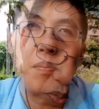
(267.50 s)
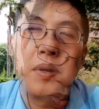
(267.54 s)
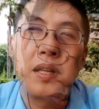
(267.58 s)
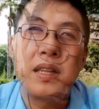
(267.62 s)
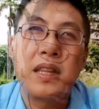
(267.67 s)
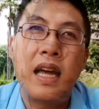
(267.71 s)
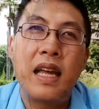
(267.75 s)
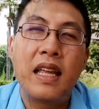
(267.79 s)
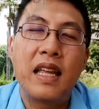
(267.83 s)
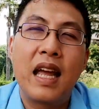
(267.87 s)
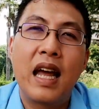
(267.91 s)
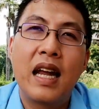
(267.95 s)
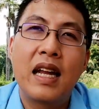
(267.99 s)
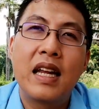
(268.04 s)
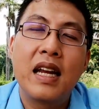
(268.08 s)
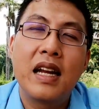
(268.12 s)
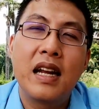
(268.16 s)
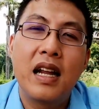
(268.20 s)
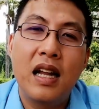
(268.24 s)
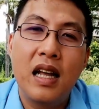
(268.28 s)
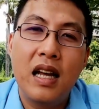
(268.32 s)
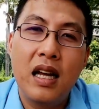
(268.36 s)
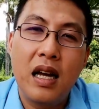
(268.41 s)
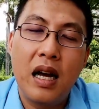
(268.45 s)
pertanyaannya
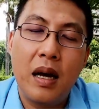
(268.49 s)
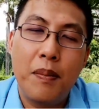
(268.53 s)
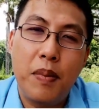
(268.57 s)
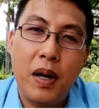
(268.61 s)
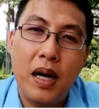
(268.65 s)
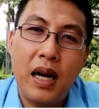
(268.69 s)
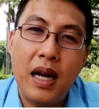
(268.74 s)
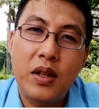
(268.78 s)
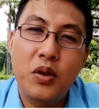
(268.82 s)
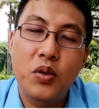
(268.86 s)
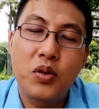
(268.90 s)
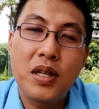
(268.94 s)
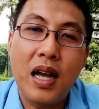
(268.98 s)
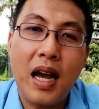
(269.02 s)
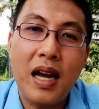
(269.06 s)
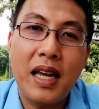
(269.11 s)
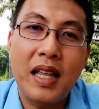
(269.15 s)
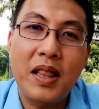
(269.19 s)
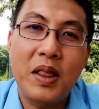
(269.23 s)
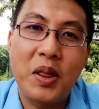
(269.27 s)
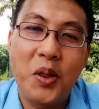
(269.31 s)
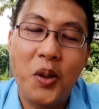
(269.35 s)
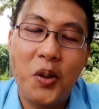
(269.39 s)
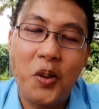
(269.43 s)
adalah apakah itu
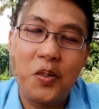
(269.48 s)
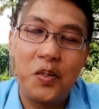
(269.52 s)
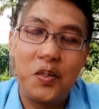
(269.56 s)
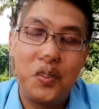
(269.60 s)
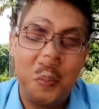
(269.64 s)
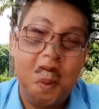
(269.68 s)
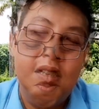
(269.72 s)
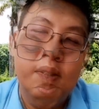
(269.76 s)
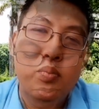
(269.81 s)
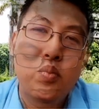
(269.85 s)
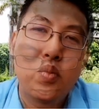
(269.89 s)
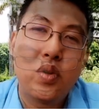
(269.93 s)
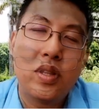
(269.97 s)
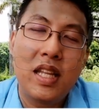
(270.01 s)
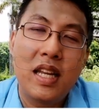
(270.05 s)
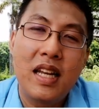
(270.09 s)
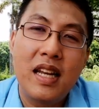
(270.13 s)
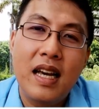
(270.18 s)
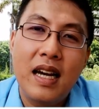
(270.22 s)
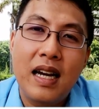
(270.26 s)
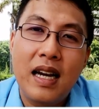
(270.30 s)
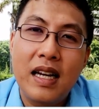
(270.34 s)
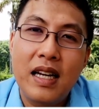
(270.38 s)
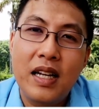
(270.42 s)
sakit dok semua
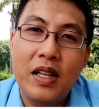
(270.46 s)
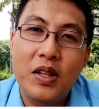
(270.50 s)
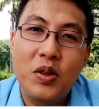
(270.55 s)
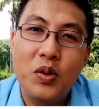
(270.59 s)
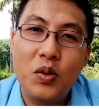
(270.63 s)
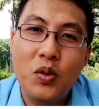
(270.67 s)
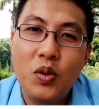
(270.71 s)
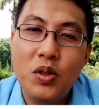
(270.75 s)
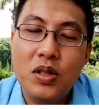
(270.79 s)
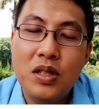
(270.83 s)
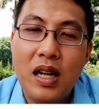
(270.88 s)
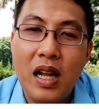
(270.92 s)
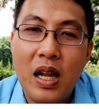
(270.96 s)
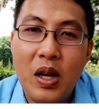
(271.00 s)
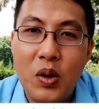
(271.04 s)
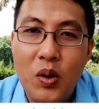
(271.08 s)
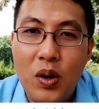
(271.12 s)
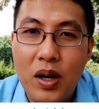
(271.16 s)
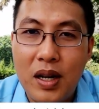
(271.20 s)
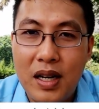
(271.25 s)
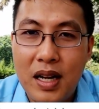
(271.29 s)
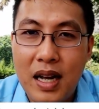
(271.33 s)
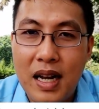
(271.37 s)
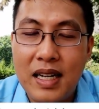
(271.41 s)
tindakan itu
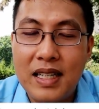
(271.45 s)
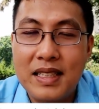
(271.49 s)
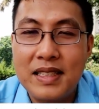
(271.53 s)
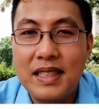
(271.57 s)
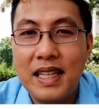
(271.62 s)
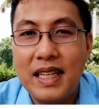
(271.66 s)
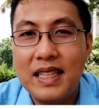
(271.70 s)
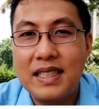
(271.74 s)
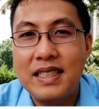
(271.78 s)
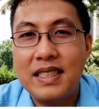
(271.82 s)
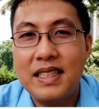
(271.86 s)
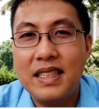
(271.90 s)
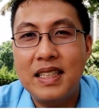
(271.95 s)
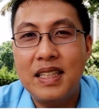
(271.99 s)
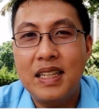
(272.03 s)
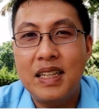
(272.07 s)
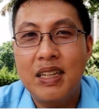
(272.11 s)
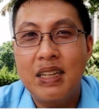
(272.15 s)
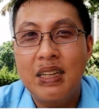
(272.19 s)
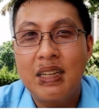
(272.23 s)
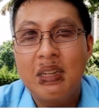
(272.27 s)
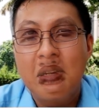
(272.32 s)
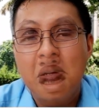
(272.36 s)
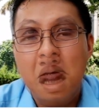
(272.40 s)
selalu ada anestesi
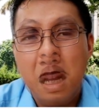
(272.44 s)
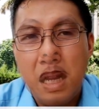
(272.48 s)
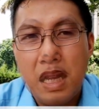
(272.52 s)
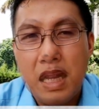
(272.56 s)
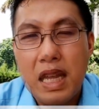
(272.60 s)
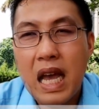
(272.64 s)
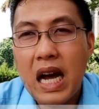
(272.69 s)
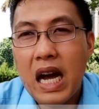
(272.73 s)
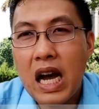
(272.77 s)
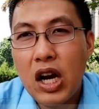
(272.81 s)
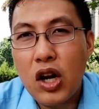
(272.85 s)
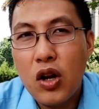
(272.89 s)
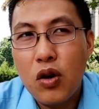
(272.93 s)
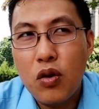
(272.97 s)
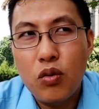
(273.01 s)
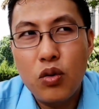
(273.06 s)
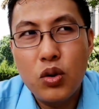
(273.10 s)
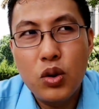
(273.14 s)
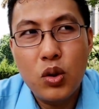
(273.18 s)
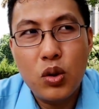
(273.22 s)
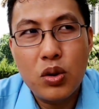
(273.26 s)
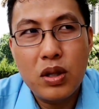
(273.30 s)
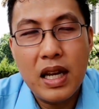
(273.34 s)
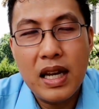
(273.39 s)
ya ya kalau
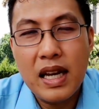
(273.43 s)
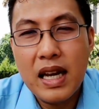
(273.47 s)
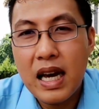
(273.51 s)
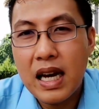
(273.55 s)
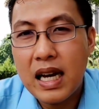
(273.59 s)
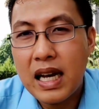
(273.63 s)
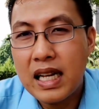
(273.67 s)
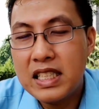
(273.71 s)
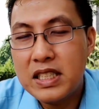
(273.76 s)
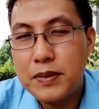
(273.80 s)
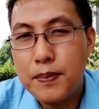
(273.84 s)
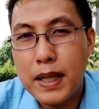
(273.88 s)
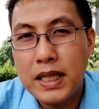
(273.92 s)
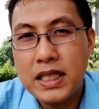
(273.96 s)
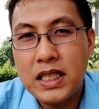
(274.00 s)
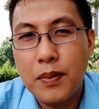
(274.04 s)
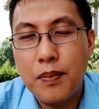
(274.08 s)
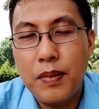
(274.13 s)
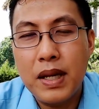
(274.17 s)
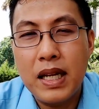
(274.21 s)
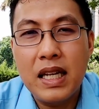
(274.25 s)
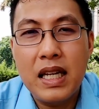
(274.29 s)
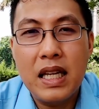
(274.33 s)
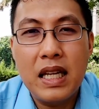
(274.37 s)
untuk tindakan
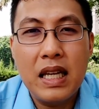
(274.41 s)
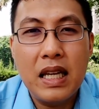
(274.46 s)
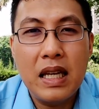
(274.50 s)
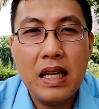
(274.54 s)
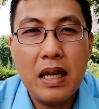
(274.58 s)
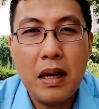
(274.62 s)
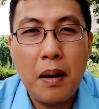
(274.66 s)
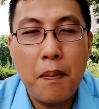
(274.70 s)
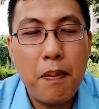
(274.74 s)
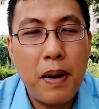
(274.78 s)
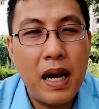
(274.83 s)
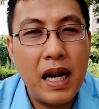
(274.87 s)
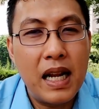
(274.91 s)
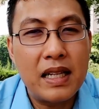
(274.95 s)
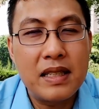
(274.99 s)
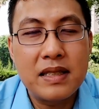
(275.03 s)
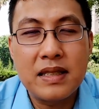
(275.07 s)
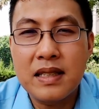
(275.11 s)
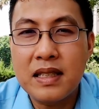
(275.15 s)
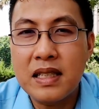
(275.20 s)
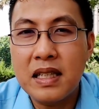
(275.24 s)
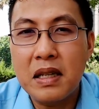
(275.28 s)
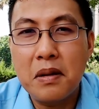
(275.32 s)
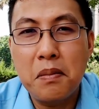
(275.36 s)
semacam ini yang paling
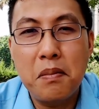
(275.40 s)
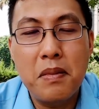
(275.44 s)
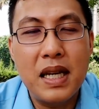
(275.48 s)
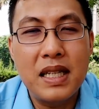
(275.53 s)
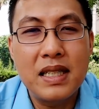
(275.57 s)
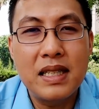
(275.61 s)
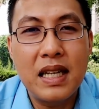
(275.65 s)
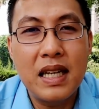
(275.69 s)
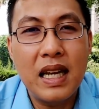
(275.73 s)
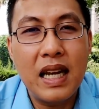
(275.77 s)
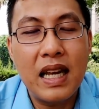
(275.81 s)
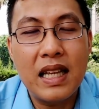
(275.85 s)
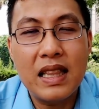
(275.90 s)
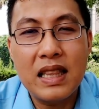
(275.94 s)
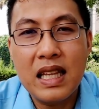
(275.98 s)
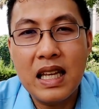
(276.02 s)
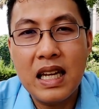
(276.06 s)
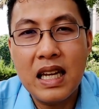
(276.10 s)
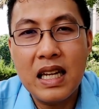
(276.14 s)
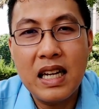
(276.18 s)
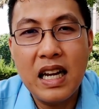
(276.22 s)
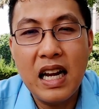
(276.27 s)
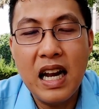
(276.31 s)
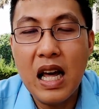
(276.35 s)
sering biasanya
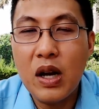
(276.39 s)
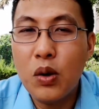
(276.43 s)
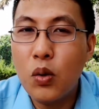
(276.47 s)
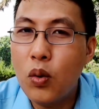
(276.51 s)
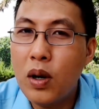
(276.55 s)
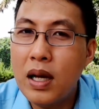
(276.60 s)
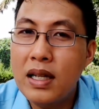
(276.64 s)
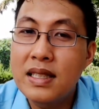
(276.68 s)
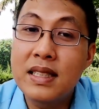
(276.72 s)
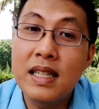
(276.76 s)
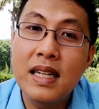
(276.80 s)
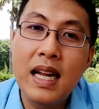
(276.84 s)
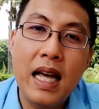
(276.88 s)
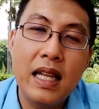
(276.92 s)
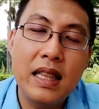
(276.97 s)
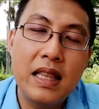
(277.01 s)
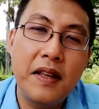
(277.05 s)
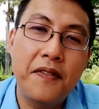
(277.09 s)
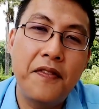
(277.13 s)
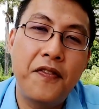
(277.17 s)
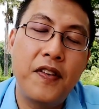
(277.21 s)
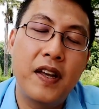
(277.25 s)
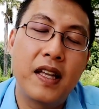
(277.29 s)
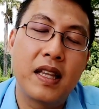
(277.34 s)
kita dilakukan
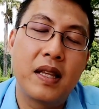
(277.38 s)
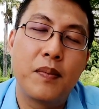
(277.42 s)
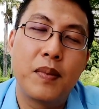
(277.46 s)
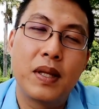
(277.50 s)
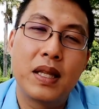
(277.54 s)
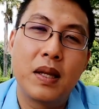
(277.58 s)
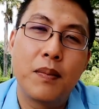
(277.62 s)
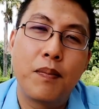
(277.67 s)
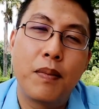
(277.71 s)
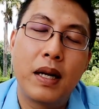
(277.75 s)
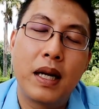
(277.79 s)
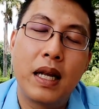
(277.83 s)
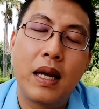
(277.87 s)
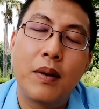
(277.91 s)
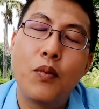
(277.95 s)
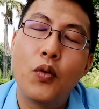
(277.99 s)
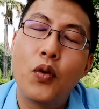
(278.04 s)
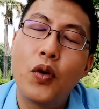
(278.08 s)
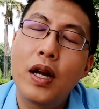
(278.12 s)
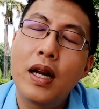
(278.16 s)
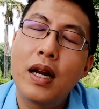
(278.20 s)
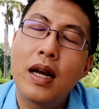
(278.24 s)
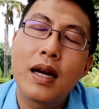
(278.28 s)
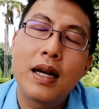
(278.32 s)
sedatif ya teman-teman ya
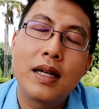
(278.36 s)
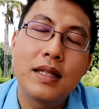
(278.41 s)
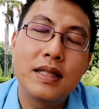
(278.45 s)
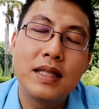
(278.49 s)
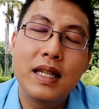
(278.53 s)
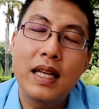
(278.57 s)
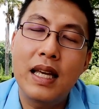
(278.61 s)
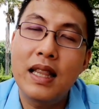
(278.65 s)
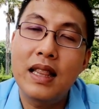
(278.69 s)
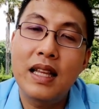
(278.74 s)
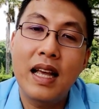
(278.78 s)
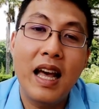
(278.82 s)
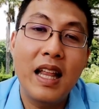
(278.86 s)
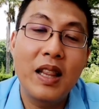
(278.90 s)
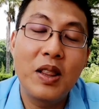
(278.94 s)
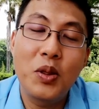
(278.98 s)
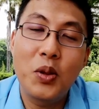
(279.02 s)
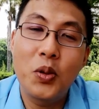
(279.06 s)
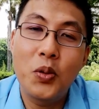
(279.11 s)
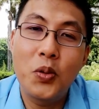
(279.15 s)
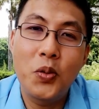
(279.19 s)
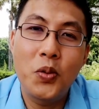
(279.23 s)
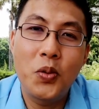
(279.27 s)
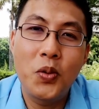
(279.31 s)
mungkin agak sedikit
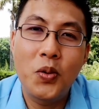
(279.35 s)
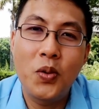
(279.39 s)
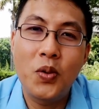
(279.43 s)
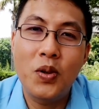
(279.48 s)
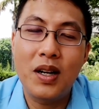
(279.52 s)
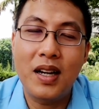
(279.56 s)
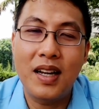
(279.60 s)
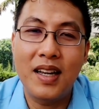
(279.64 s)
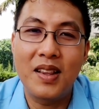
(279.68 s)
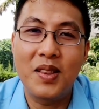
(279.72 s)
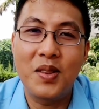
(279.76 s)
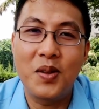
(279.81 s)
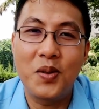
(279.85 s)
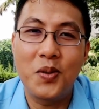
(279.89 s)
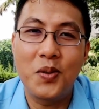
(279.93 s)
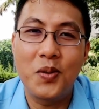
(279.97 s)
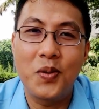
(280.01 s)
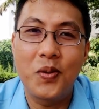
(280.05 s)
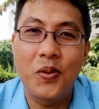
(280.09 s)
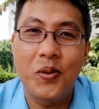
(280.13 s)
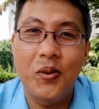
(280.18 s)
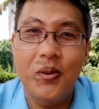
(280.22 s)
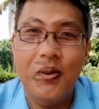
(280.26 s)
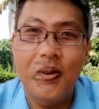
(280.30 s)
ngantuk gitu